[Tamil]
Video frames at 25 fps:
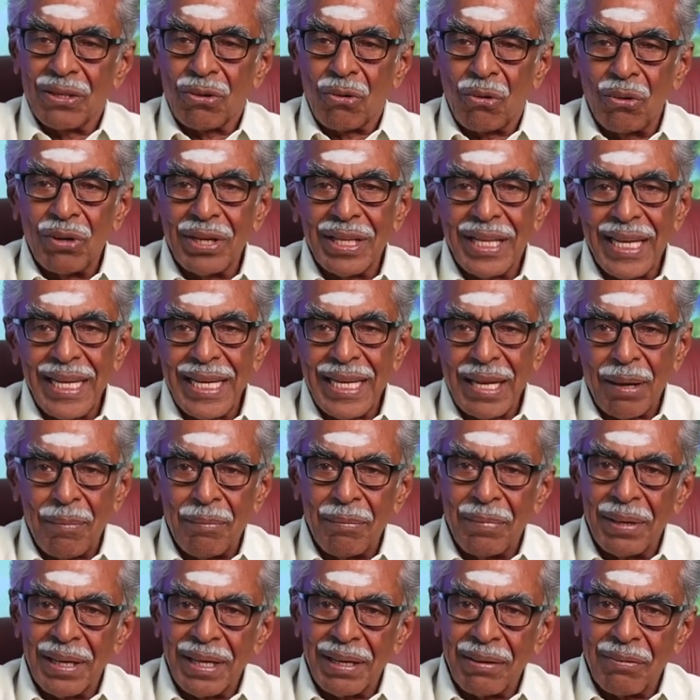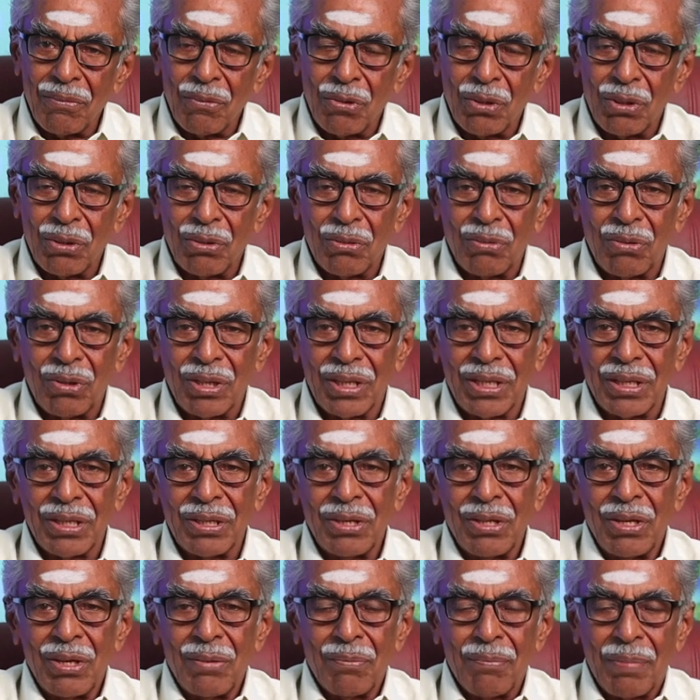கொள்கை நம்ம ஒரு ஒரு
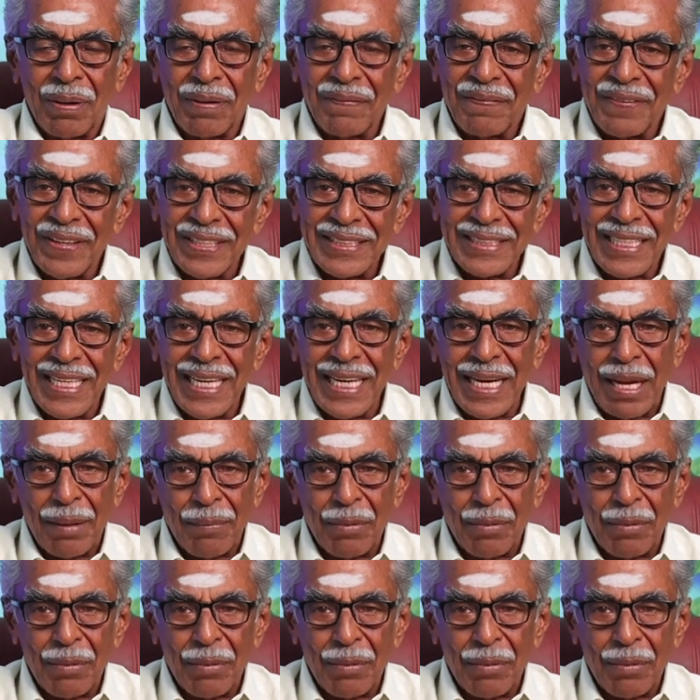பர்ஃபெக்ஷனை